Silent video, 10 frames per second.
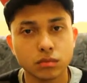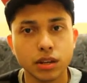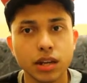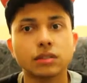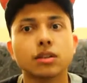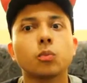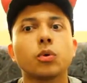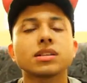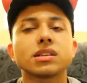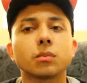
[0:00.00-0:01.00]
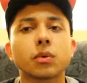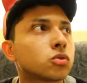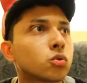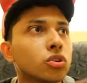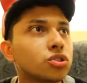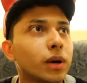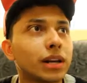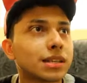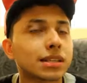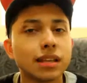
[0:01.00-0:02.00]
Né? Então, por exemplo, surge uma
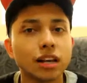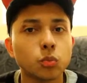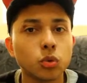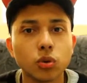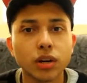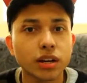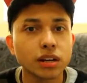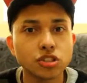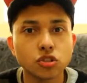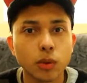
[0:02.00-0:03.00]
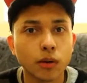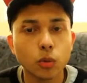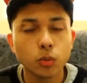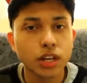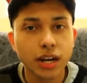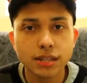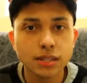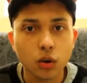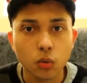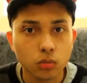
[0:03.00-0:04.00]
necessidade muito grande de uma
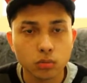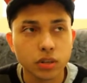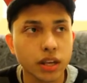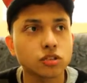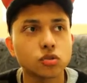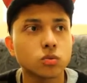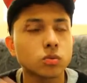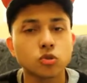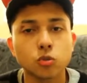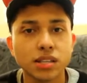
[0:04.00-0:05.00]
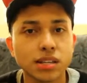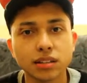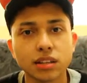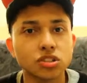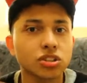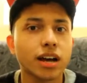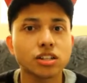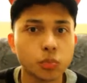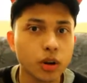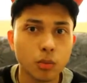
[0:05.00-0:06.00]
comunicação, né? de, um, de uma certa
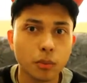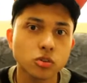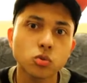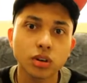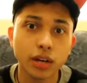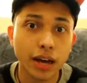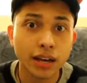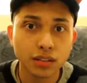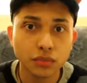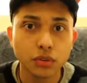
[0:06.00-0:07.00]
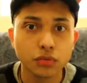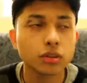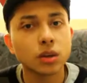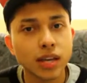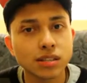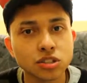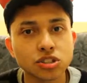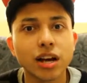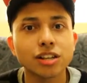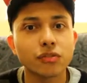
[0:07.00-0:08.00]
entidade para uma pessoa ainda viva. Então, essa
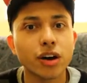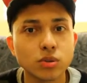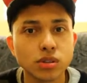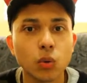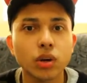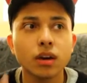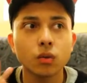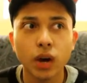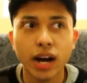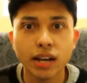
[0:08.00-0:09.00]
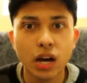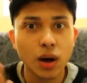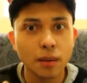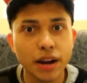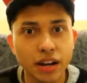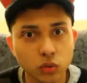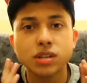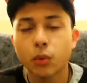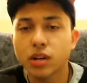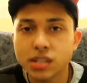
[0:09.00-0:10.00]
entidade vai usar o que? Um canal aberto.
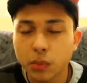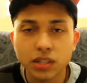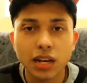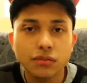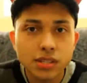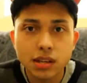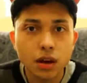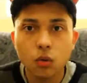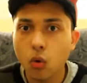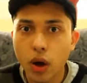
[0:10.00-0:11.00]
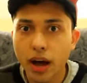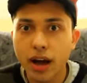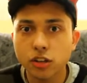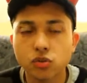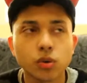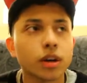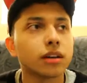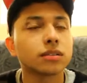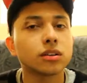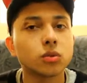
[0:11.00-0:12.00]
Usar, por exemplo, a televisão ou o rádio.
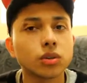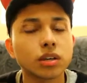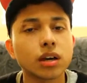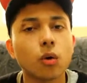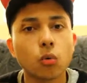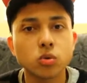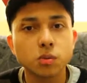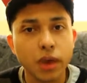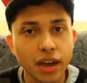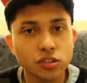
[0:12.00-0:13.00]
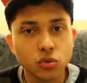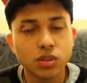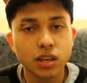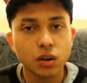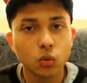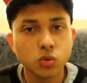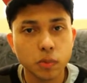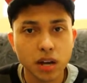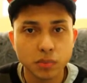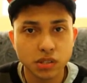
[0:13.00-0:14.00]
Tanto que alguns médios né, e alguns
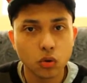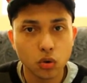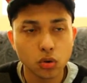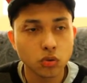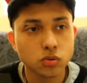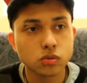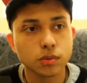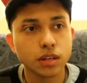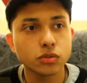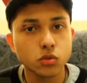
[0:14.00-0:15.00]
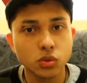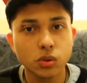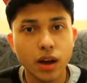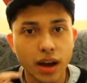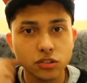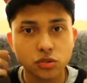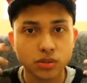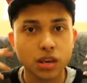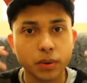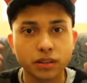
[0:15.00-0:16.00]
parapsicólogos, eles usam rádios
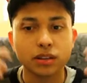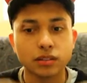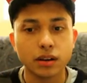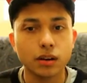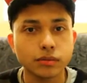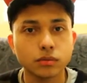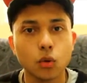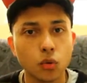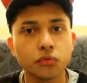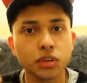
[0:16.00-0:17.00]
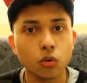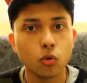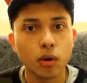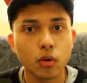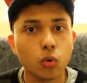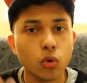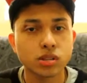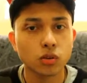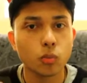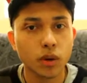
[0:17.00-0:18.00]
né, para tentar ouvir alguma
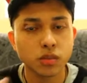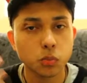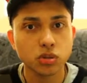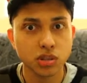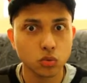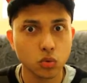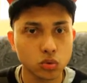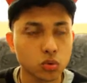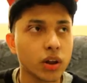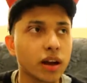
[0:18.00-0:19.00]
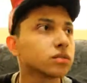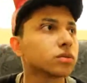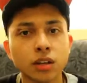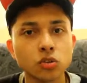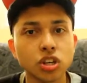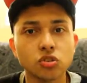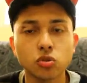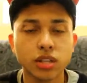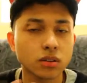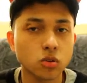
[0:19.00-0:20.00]
coisa, alguma resposta do outro lado. Então, gente,
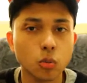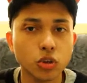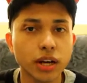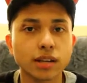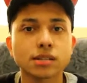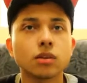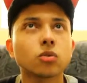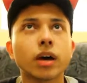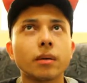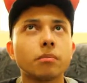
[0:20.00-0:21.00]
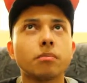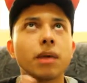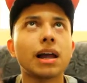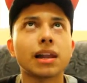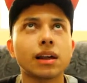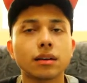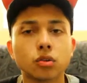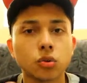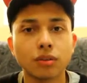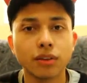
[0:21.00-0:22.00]
transcomunicação não é balela que
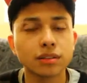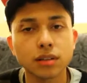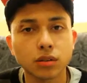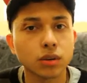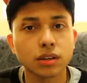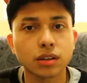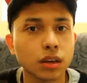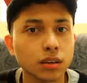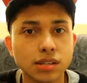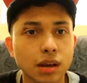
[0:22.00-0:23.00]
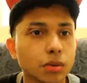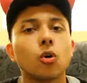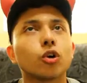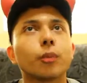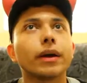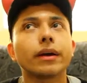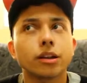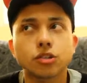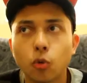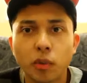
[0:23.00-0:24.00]
eu estou inventando aqui, sabe? Que eu, que eu
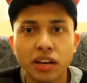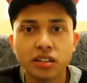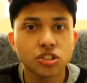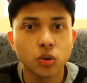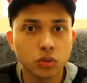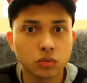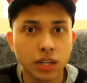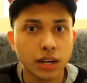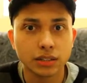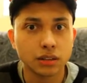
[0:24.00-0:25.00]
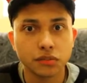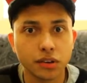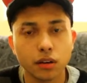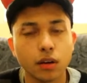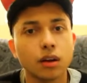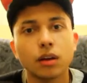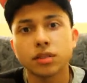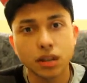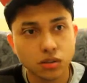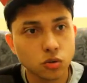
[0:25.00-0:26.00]
peguei de alguma religião que não tem nada a ver.
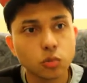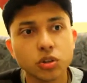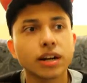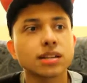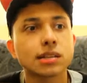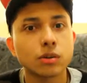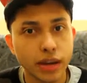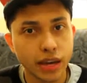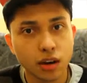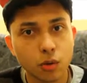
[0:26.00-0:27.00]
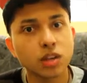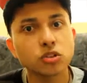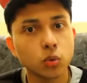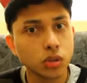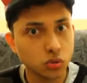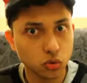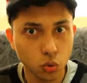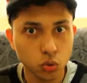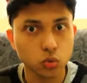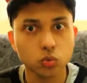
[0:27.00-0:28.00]
Transcomunicação é realmente um
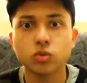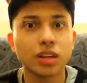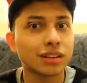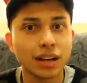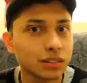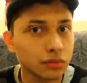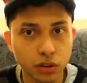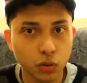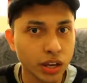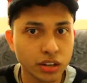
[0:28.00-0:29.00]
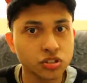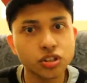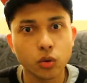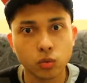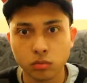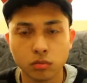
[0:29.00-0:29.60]
estudo, não tem nada a ver com religião.